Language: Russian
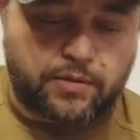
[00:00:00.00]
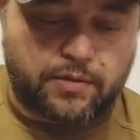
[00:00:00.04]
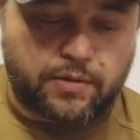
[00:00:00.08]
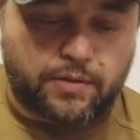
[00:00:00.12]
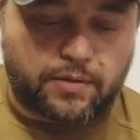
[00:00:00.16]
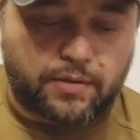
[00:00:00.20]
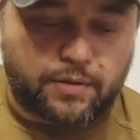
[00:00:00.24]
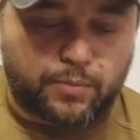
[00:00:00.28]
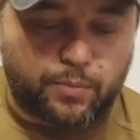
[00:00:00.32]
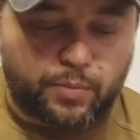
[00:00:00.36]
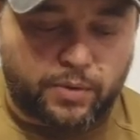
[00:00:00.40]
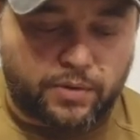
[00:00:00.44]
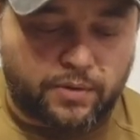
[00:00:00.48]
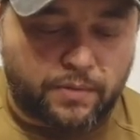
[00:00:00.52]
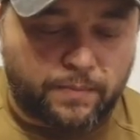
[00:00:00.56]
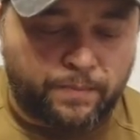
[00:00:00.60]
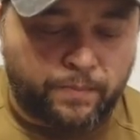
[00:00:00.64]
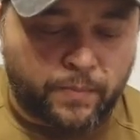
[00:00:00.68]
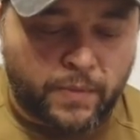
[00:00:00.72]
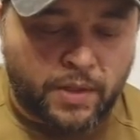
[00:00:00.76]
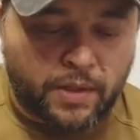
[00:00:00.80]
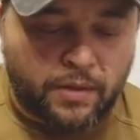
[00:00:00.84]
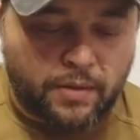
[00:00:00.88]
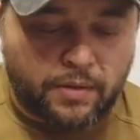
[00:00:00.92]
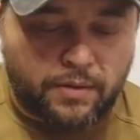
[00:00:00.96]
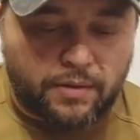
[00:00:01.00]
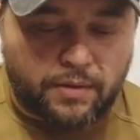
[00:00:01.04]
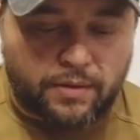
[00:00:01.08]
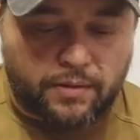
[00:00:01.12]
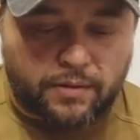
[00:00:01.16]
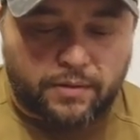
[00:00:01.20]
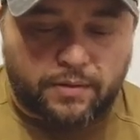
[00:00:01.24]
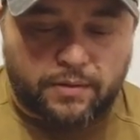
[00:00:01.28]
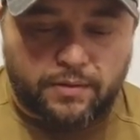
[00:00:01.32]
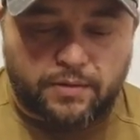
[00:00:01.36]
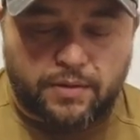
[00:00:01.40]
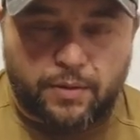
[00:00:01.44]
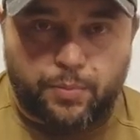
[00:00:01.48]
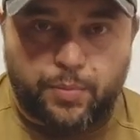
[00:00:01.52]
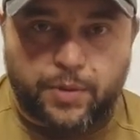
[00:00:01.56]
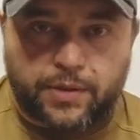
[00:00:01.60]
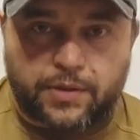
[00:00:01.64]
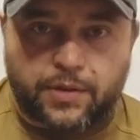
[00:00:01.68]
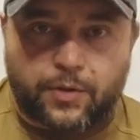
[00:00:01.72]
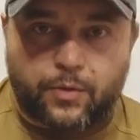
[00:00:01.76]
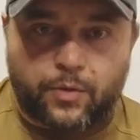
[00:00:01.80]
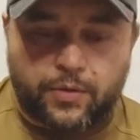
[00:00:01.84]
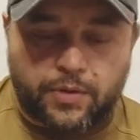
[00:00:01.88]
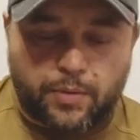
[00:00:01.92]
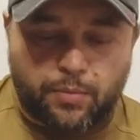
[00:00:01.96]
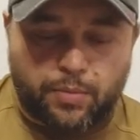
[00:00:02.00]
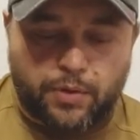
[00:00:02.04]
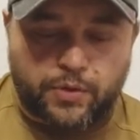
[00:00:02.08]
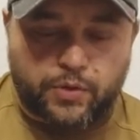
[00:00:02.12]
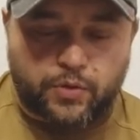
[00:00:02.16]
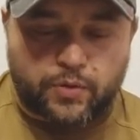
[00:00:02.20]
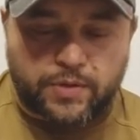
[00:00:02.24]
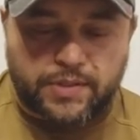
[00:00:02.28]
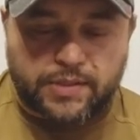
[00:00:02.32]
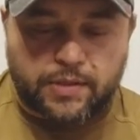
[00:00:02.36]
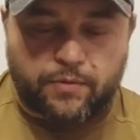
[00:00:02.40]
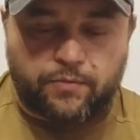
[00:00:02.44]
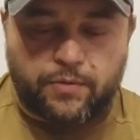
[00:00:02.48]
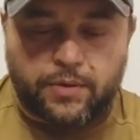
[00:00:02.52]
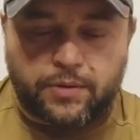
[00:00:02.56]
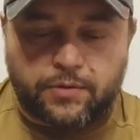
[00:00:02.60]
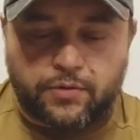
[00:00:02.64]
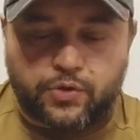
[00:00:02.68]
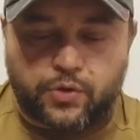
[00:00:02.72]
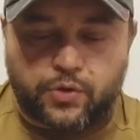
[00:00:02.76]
это как бы э, тебе такой небольшой совет,